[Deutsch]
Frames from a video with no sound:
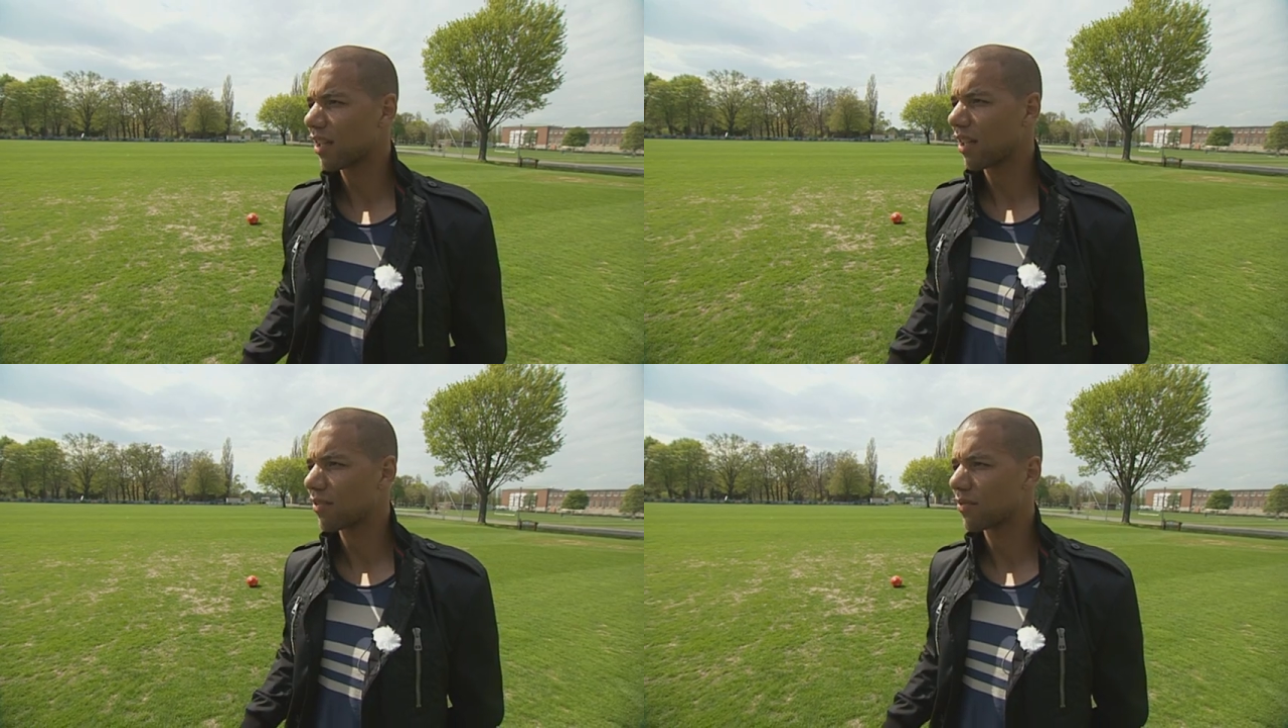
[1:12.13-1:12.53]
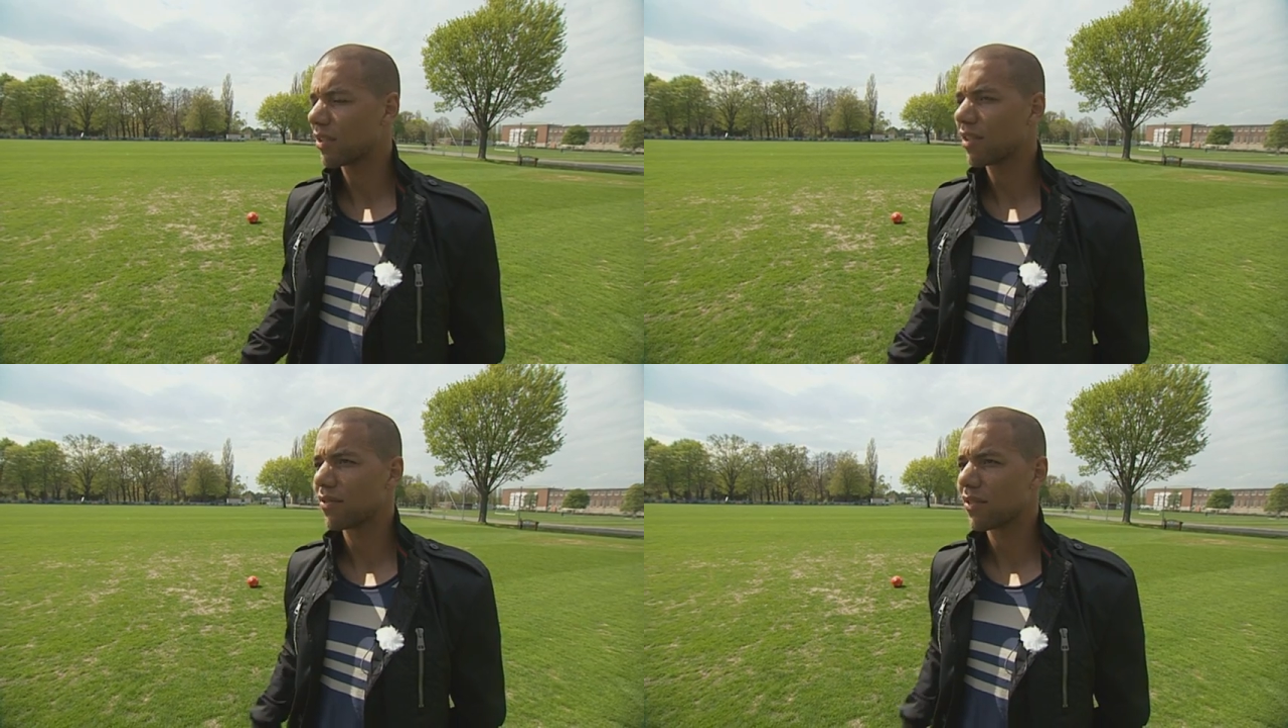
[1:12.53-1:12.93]
Er hat
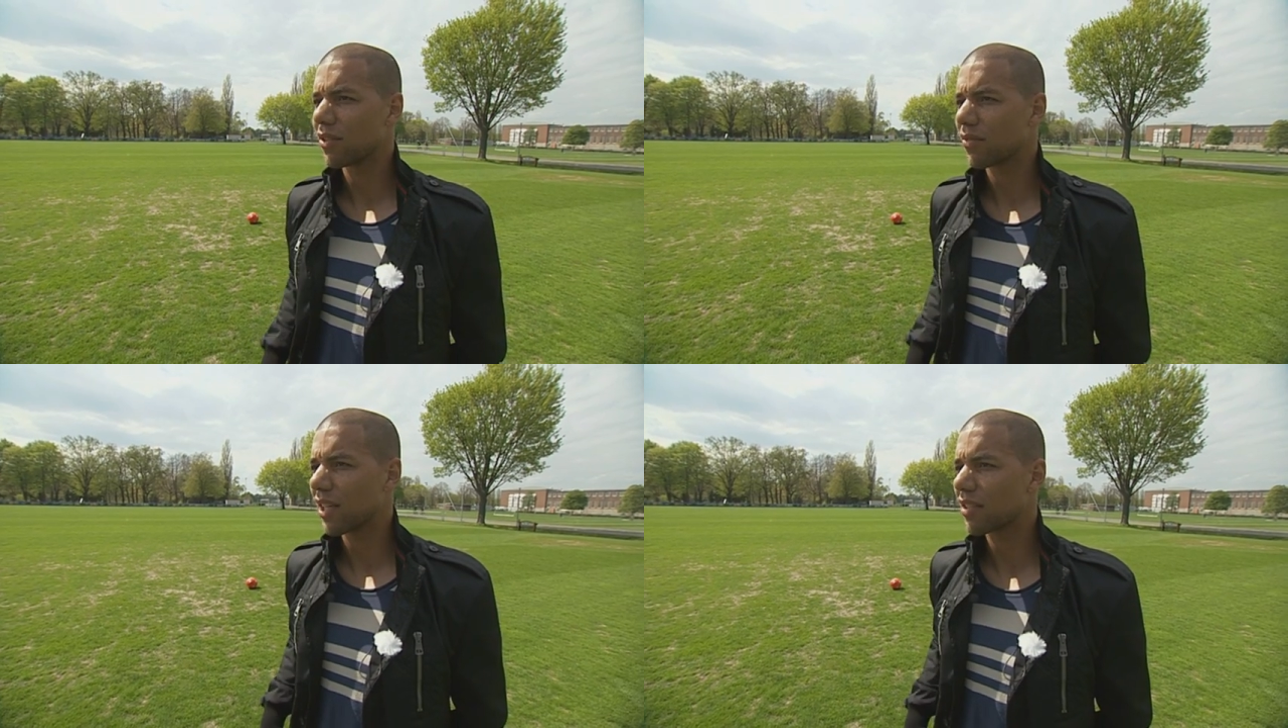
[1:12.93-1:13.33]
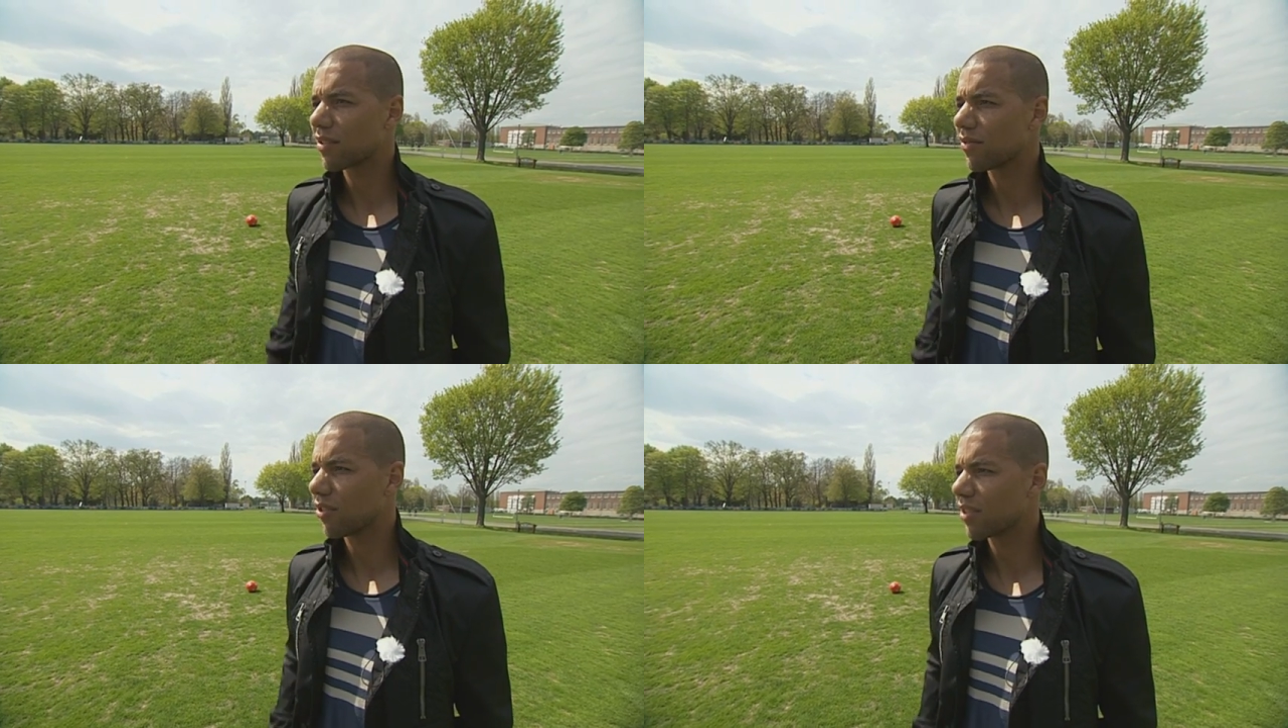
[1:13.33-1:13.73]
viele, viele Fans
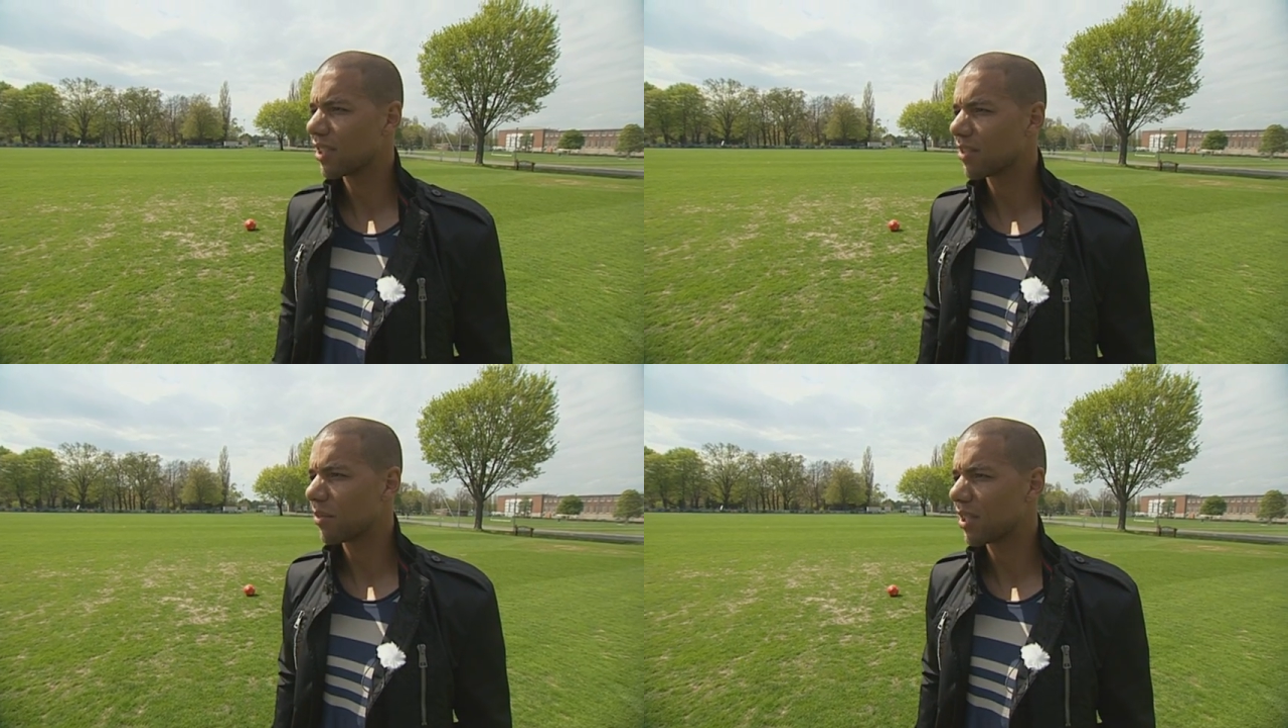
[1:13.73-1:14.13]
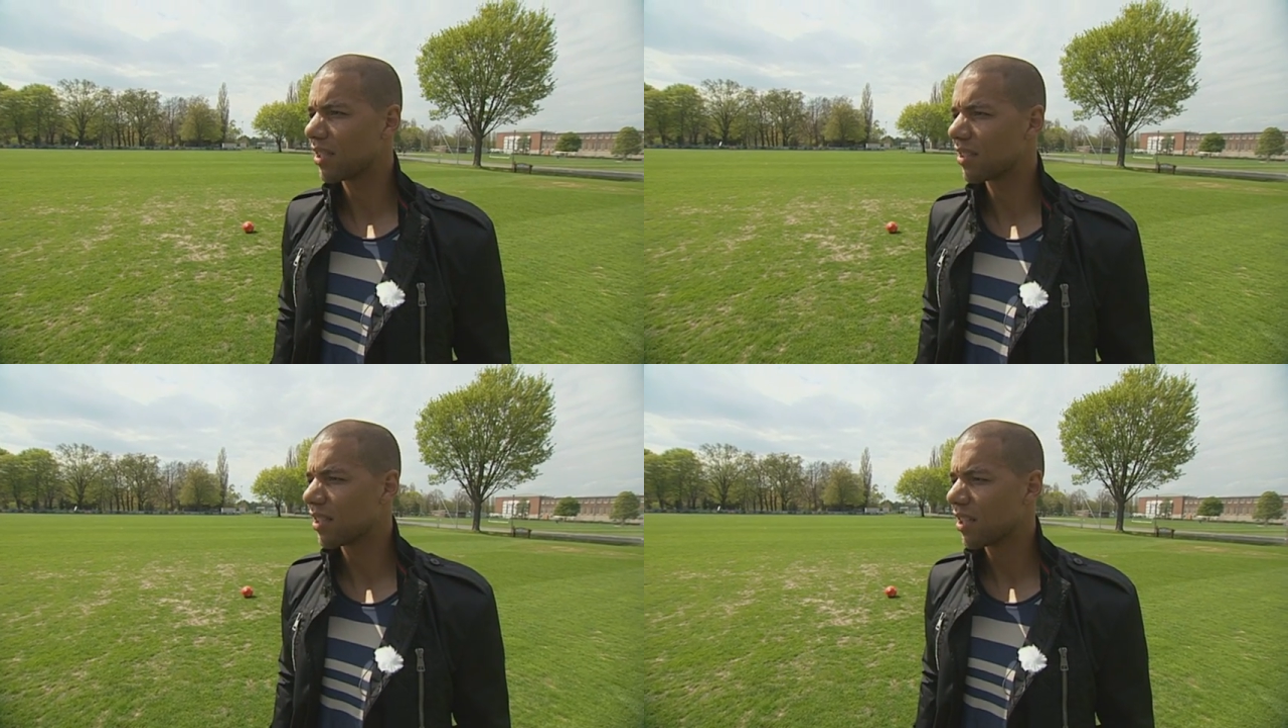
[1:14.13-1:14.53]
gewonnen hier in
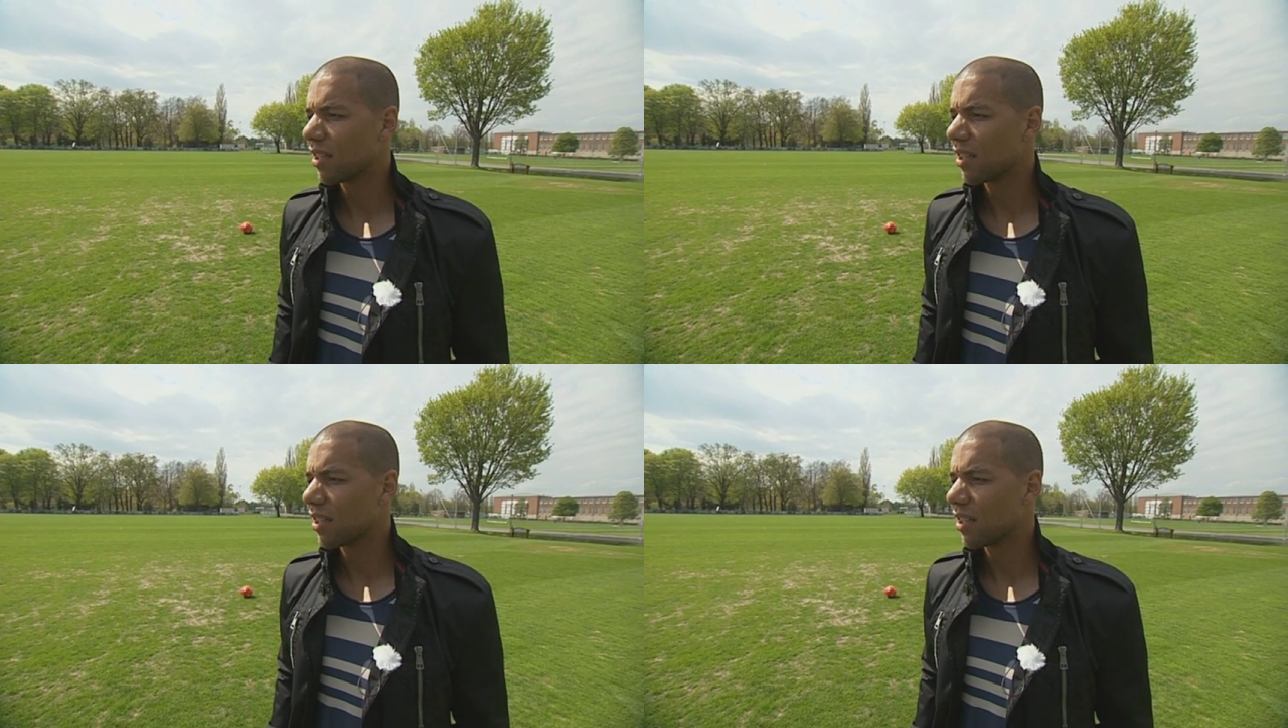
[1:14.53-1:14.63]
Berlin.